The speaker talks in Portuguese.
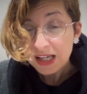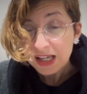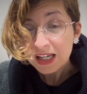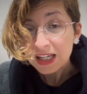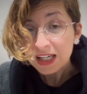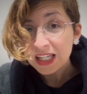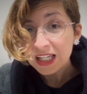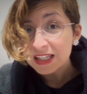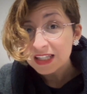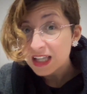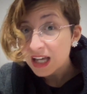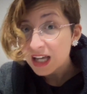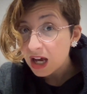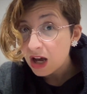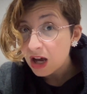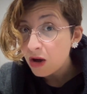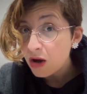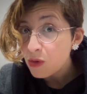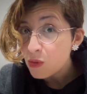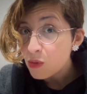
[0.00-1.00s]

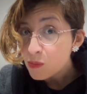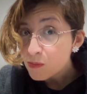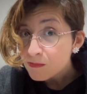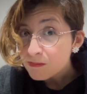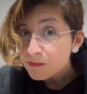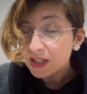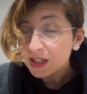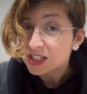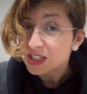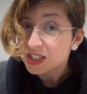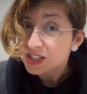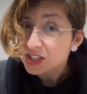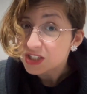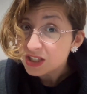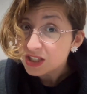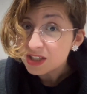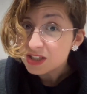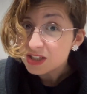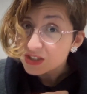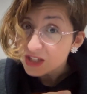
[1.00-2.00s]
Então, a
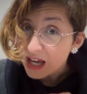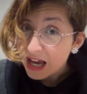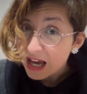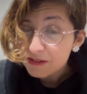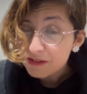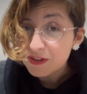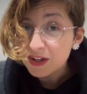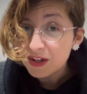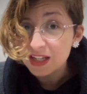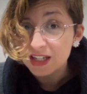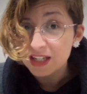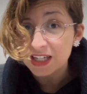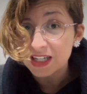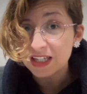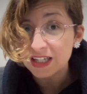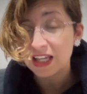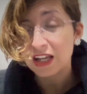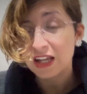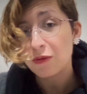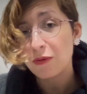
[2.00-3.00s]
gente já avalia
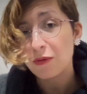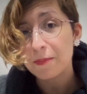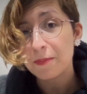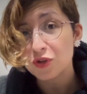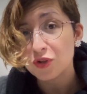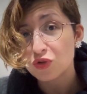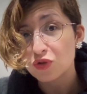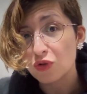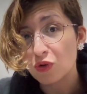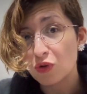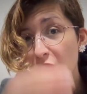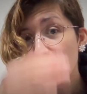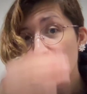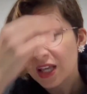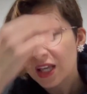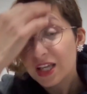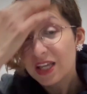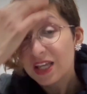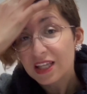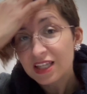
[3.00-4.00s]
que era uma pessoa
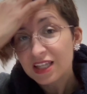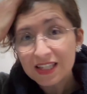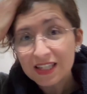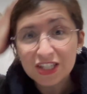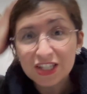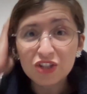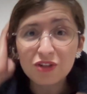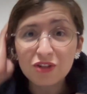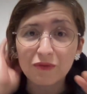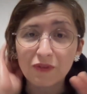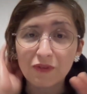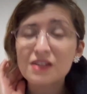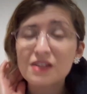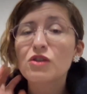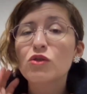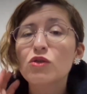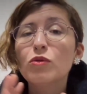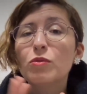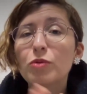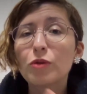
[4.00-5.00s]
que, se
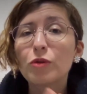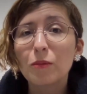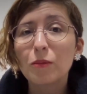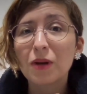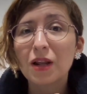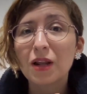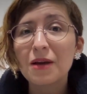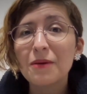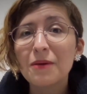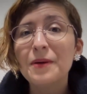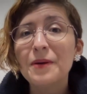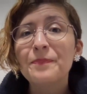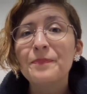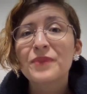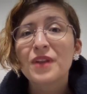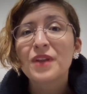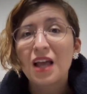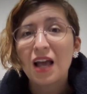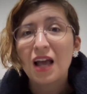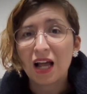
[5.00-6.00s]
tivesse algum problema
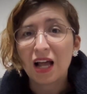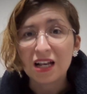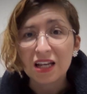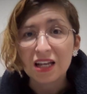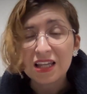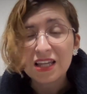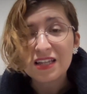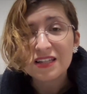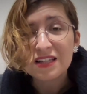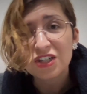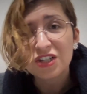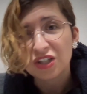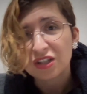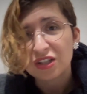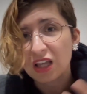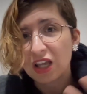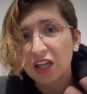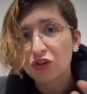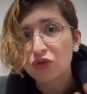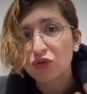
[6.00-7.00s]
ali, seja
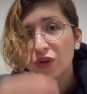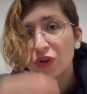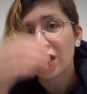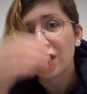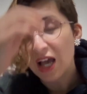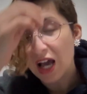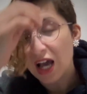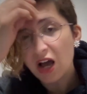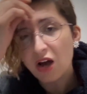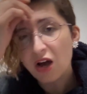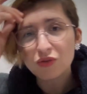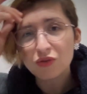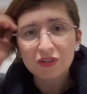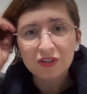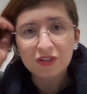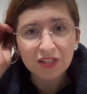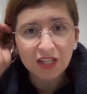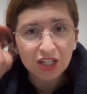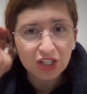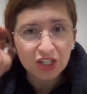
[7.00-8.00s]
territorial,
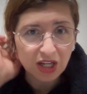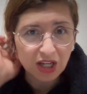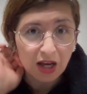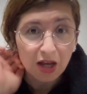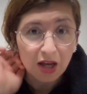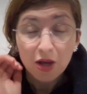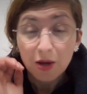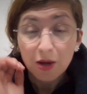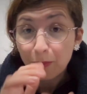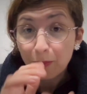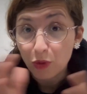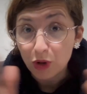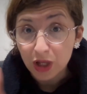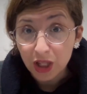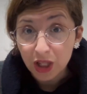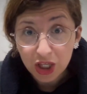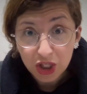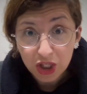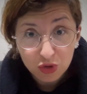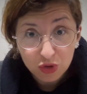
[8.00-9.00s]
seja
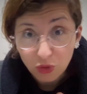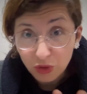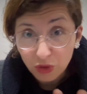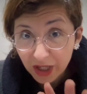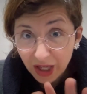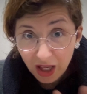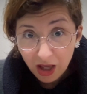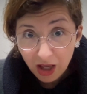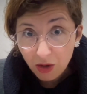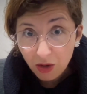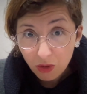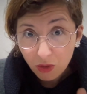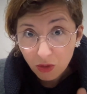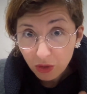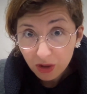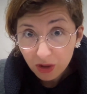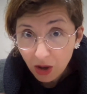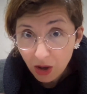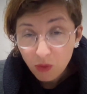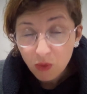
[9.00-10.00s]
político, qualquer,
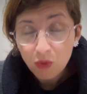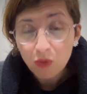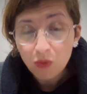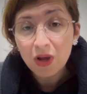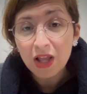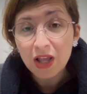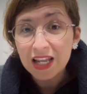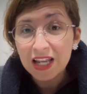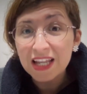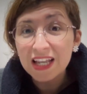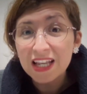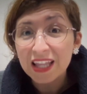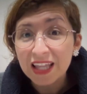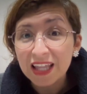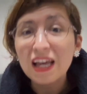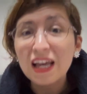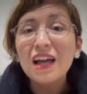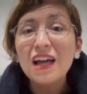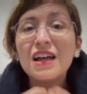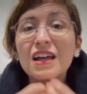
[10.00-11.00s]
qualquer um, ele
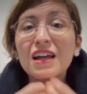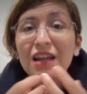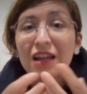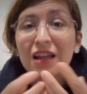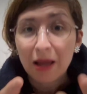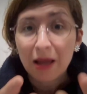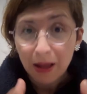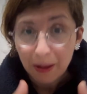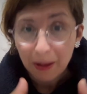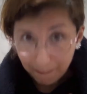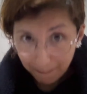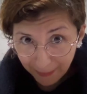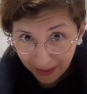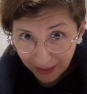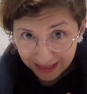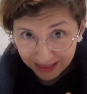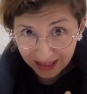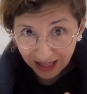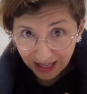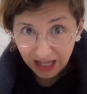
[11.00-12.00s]
iria
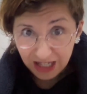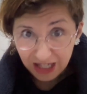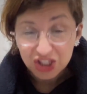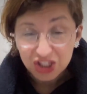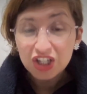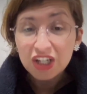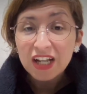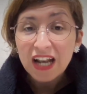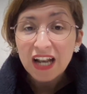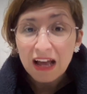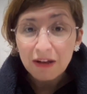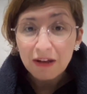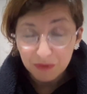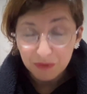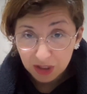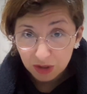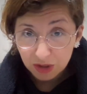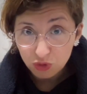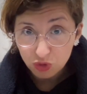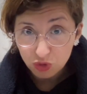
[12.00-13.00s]
matar, tirar a
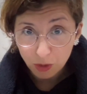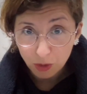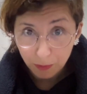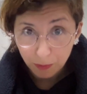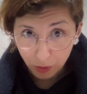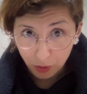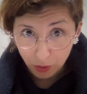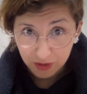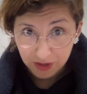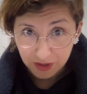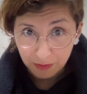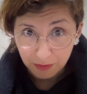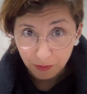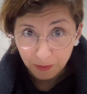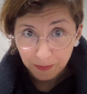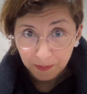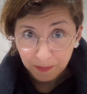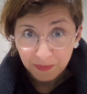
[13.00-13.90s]
vida do seu próximo.